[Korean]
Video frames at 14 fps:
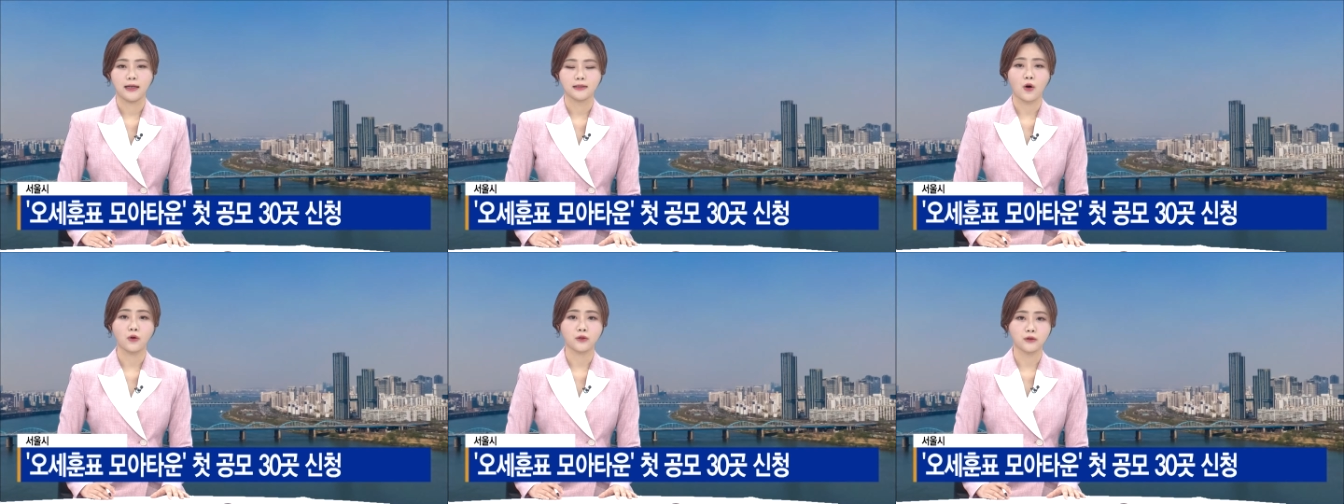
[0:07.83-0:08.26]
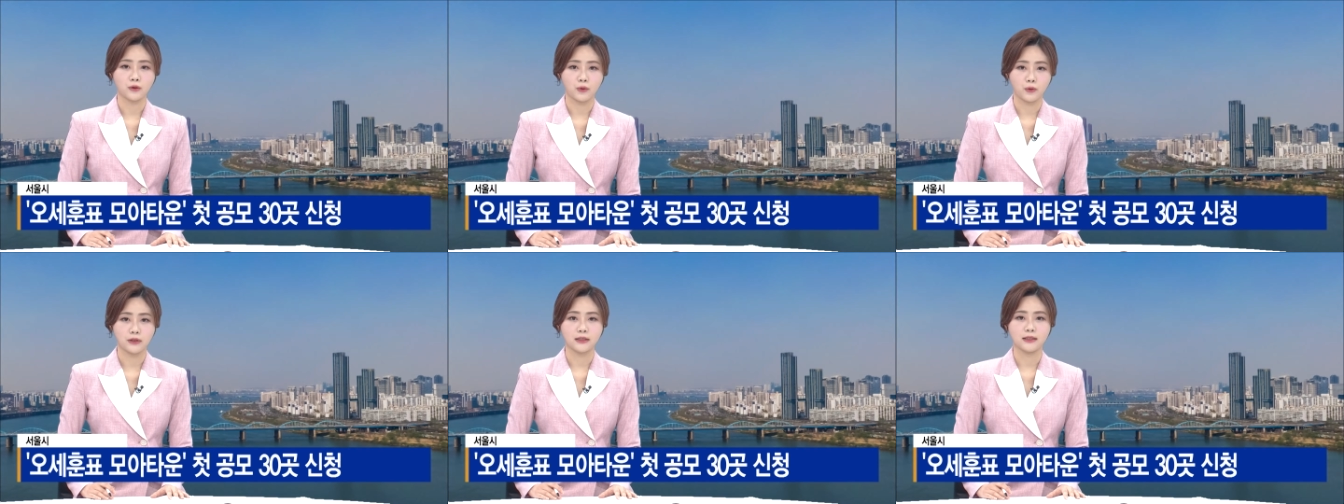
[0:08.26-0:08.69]

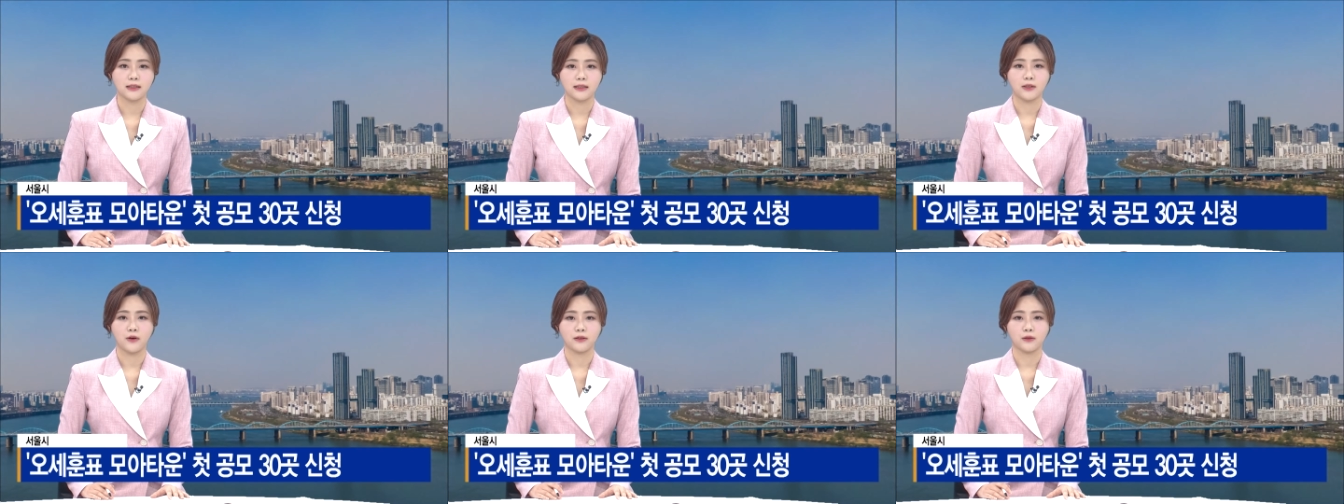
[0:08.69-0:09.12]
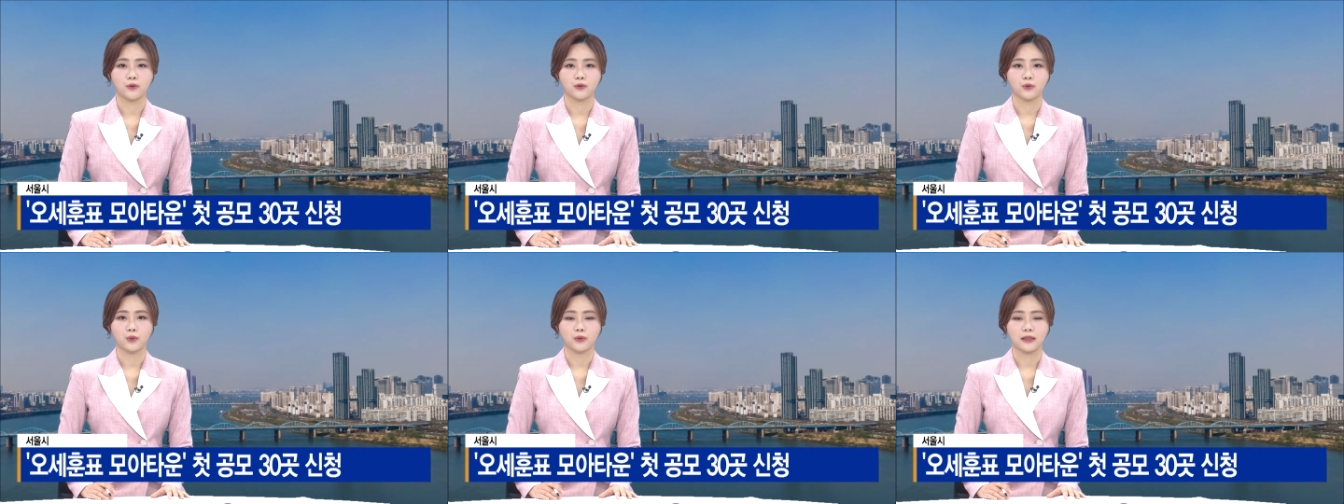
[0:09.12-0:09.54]
30곳이 신청한
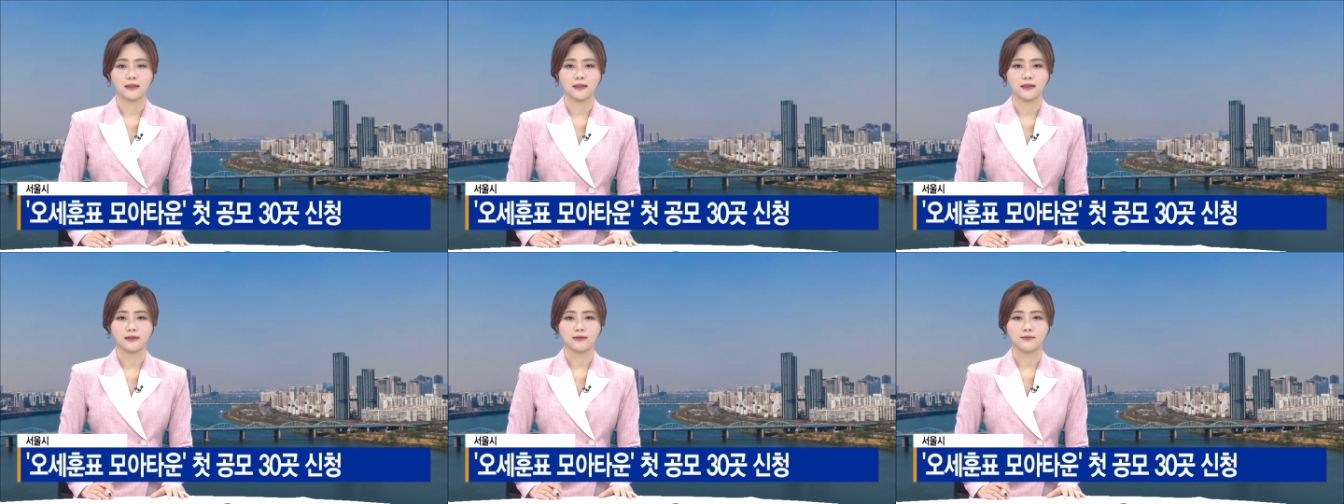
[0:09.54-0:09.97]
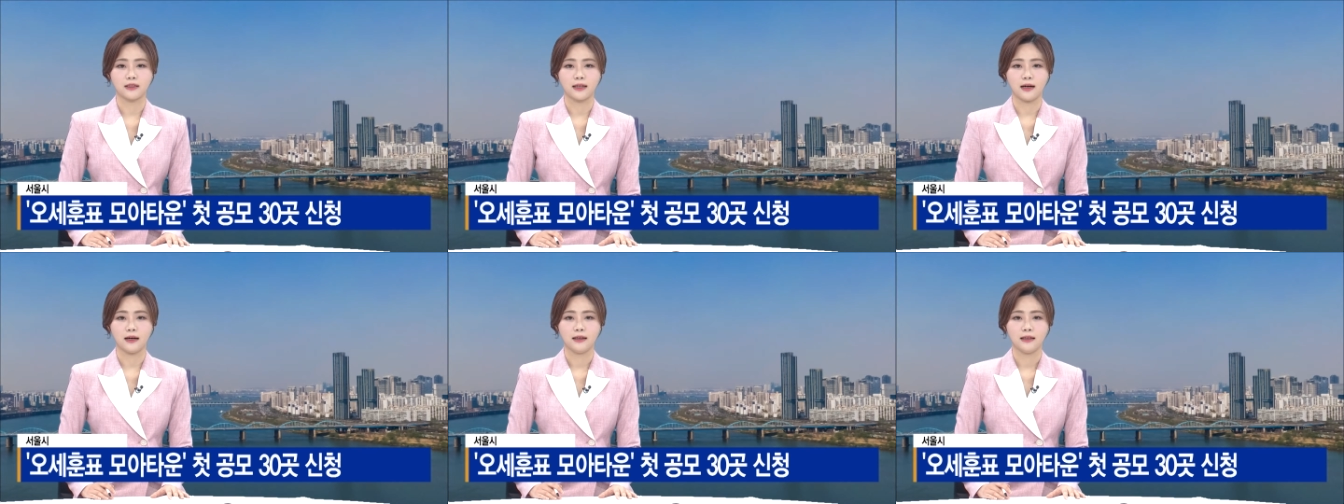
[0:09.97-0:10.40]
것으로
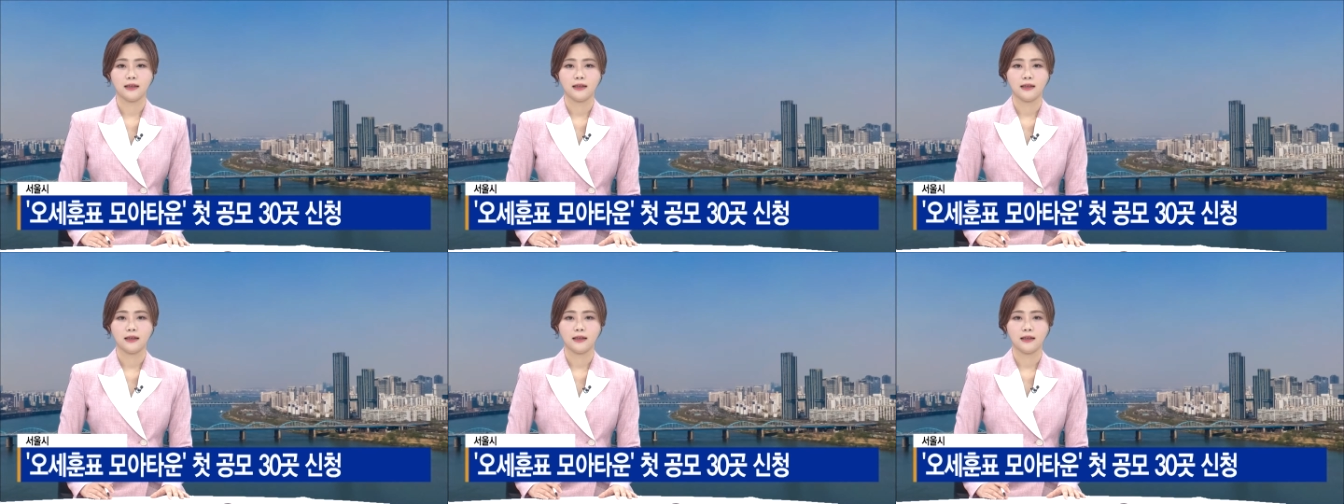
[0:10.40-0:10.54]
나타났습니다.